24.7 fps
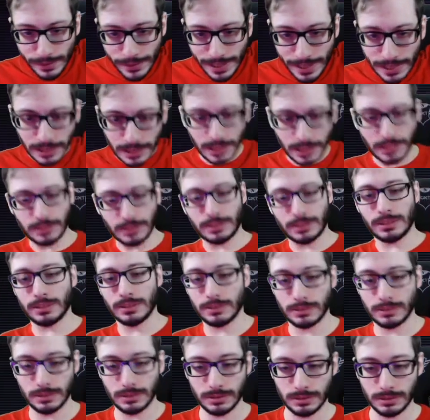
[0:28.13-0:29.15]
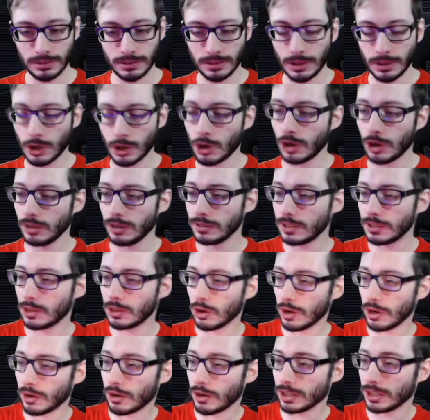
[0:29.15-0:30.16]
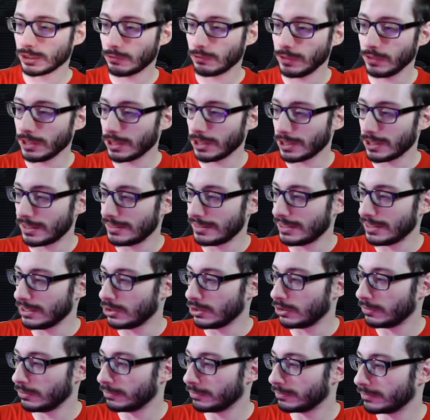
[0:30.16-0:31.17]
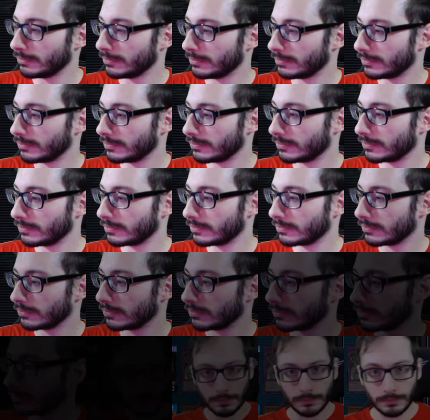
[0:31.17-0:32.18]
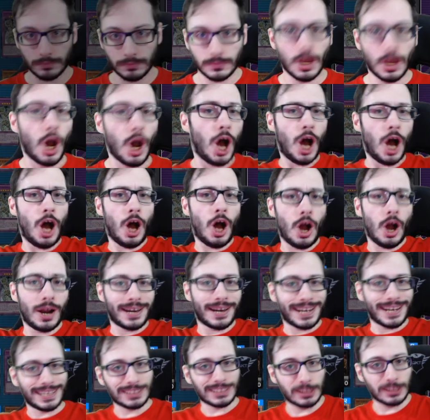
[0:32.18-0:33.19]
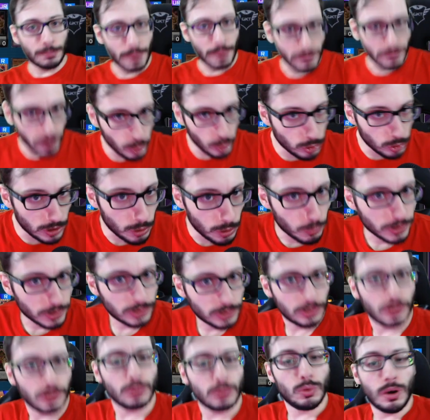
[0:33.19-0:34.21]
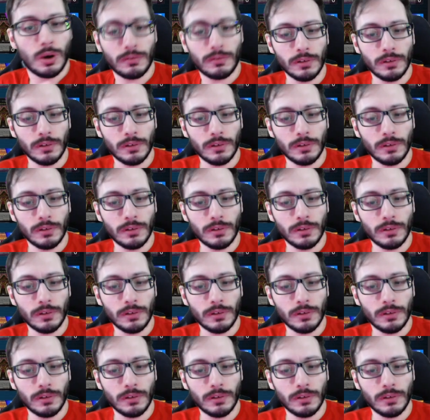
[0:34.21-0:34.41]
niente. Col, col, con la sfida del vino. Oh ragazzi, benvenuti in questo nuovo